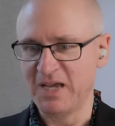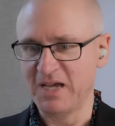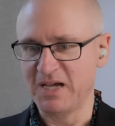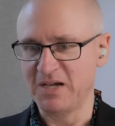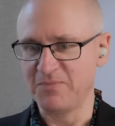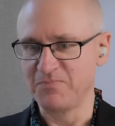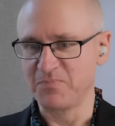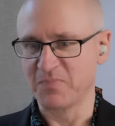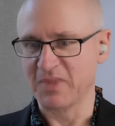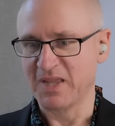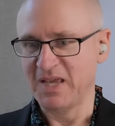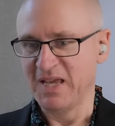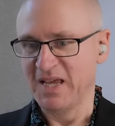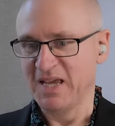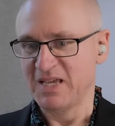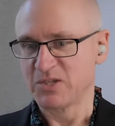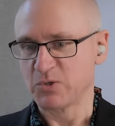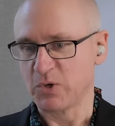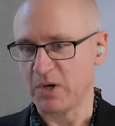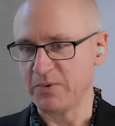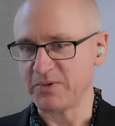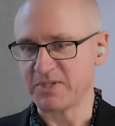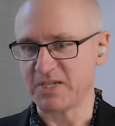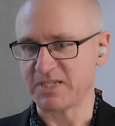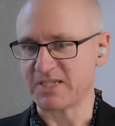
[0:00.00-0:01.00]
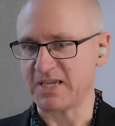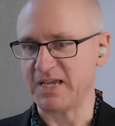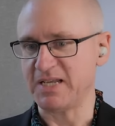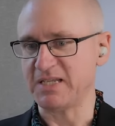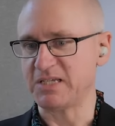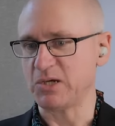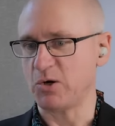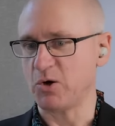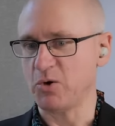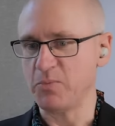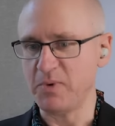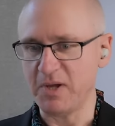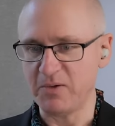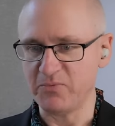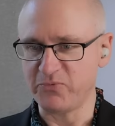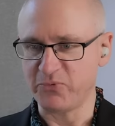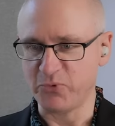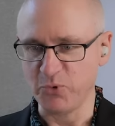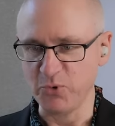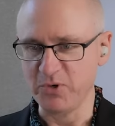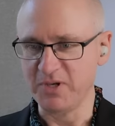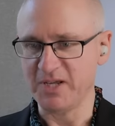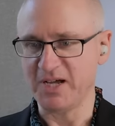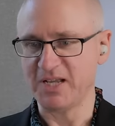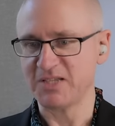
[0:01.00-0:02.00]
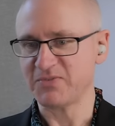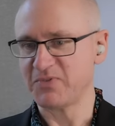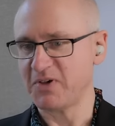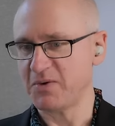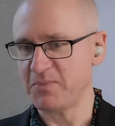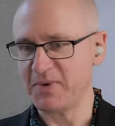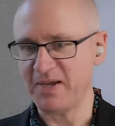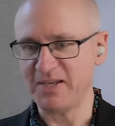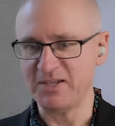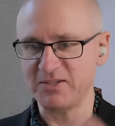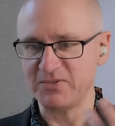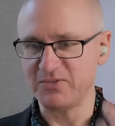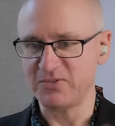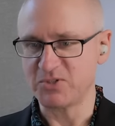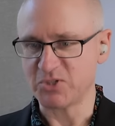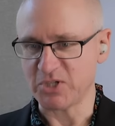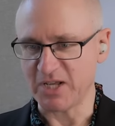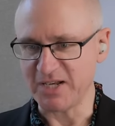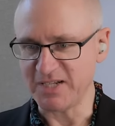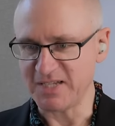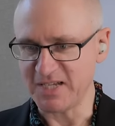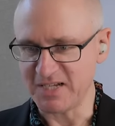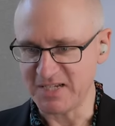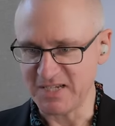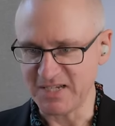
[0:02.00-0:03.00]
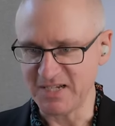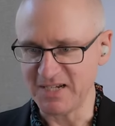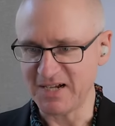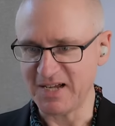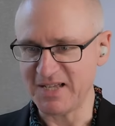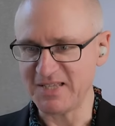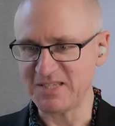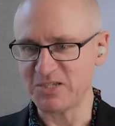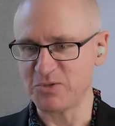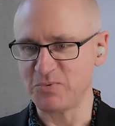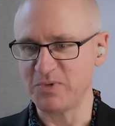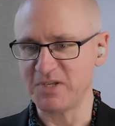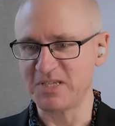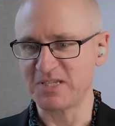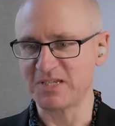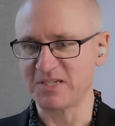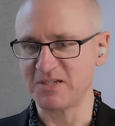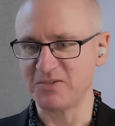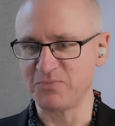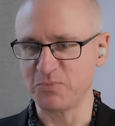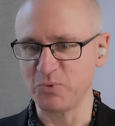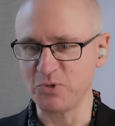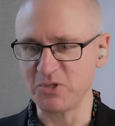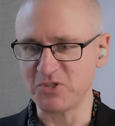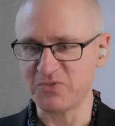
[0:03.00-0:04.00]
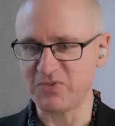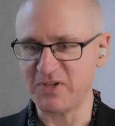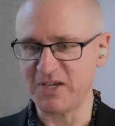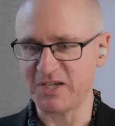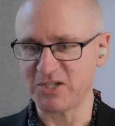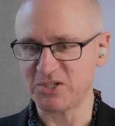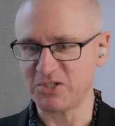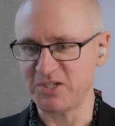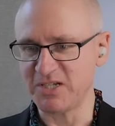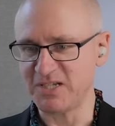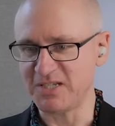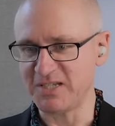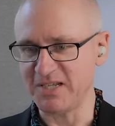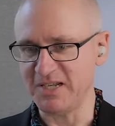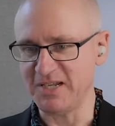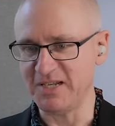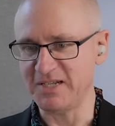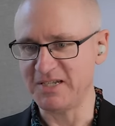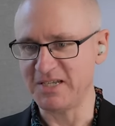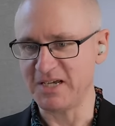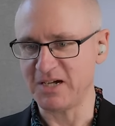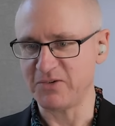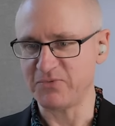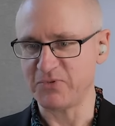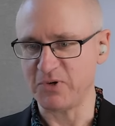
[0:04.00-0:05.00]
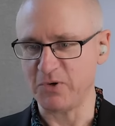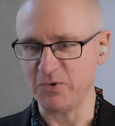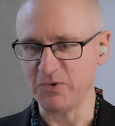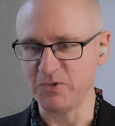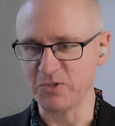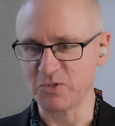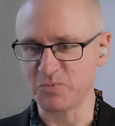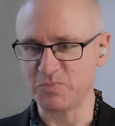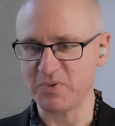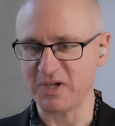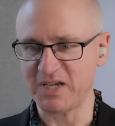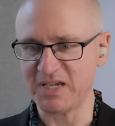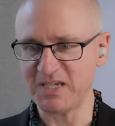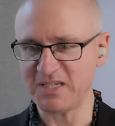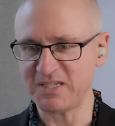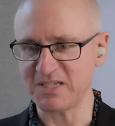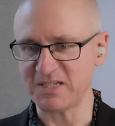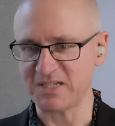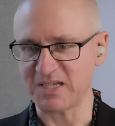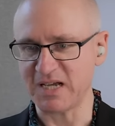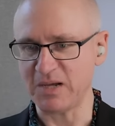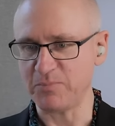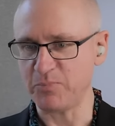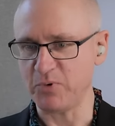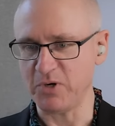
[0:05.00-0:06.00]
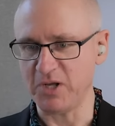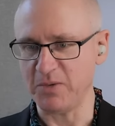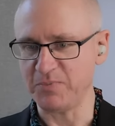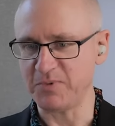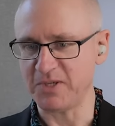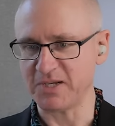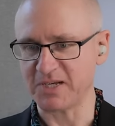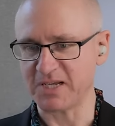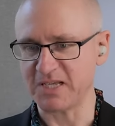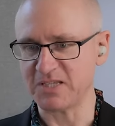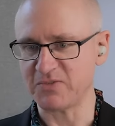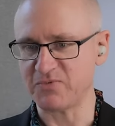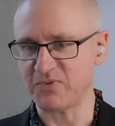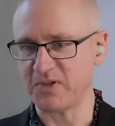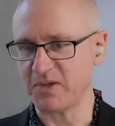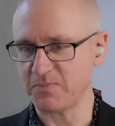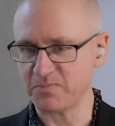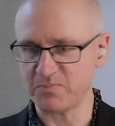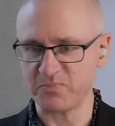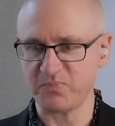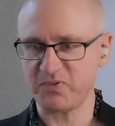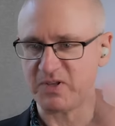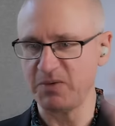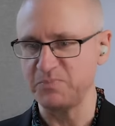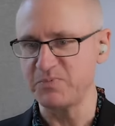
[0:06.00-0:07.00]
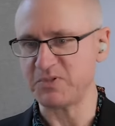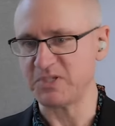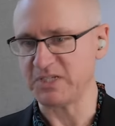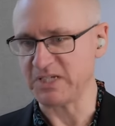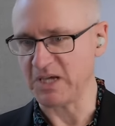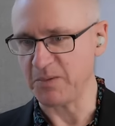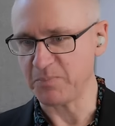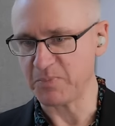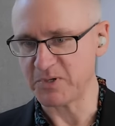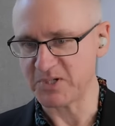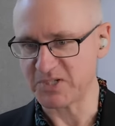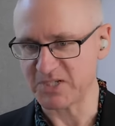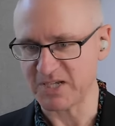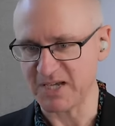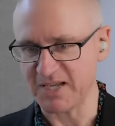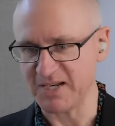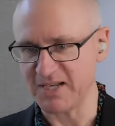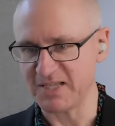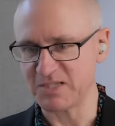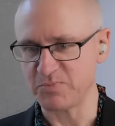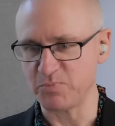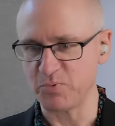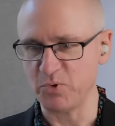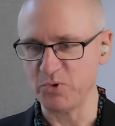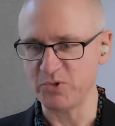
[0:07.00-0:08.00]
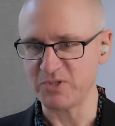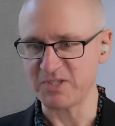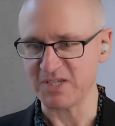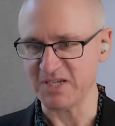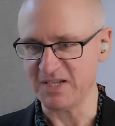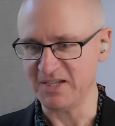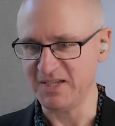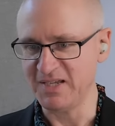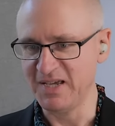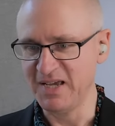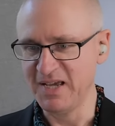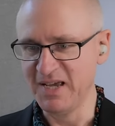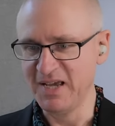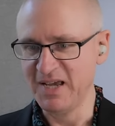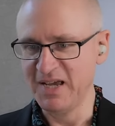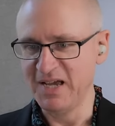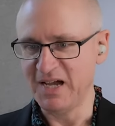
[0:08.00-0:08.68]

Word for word: Ähm, so habe ich das eigentlich auch immer empfunden. Ja. Das war mein Stand der Dinge, als ich über diese Bundeswehrgeschichte in den DHV-News berichtet habe und habe das ganz flapsig abgetan als Blödsinn.